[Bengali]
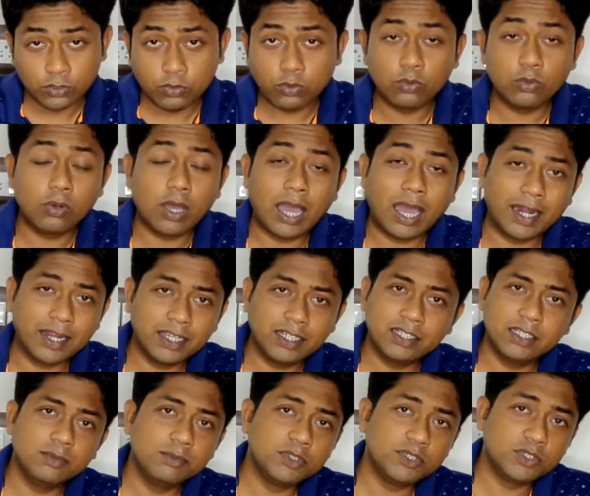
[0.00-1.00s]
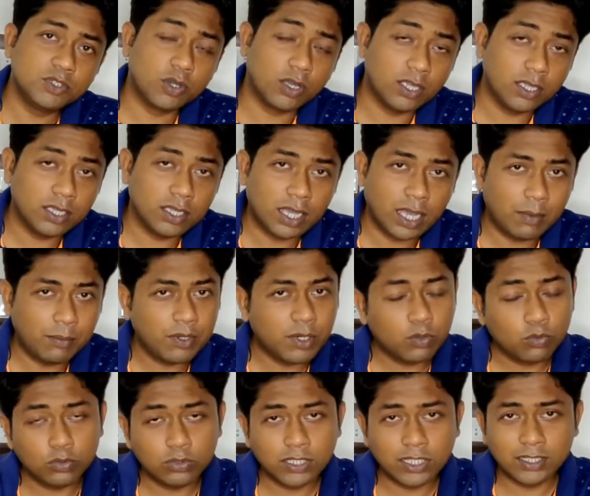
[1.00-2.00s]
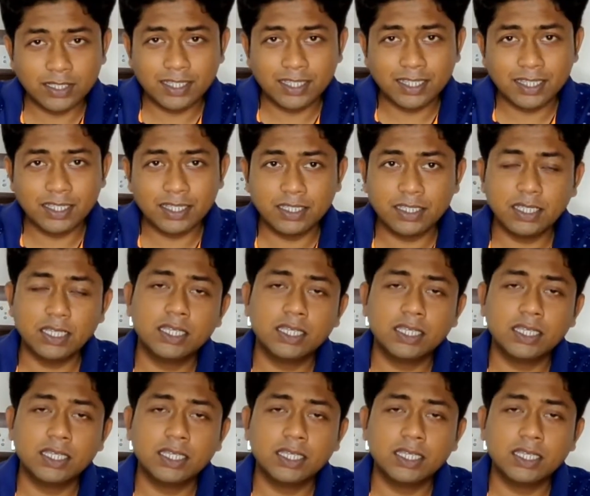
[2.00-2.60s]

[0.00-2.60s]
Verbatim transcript: তো আরেকটি বিষয় আমরা কোথা থেকে